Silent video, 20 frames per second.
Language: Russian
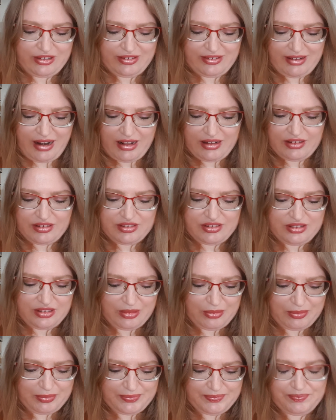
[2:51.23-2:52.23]

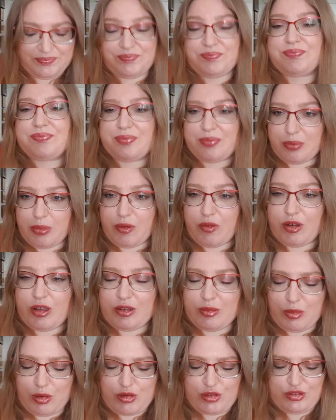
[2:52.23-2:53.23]
радостным по
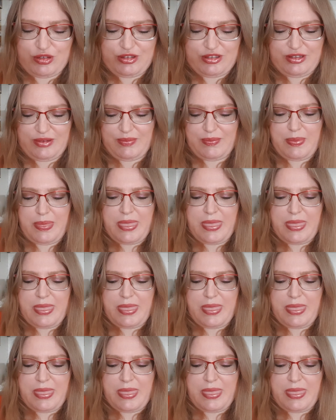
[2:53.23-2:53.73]
возможности.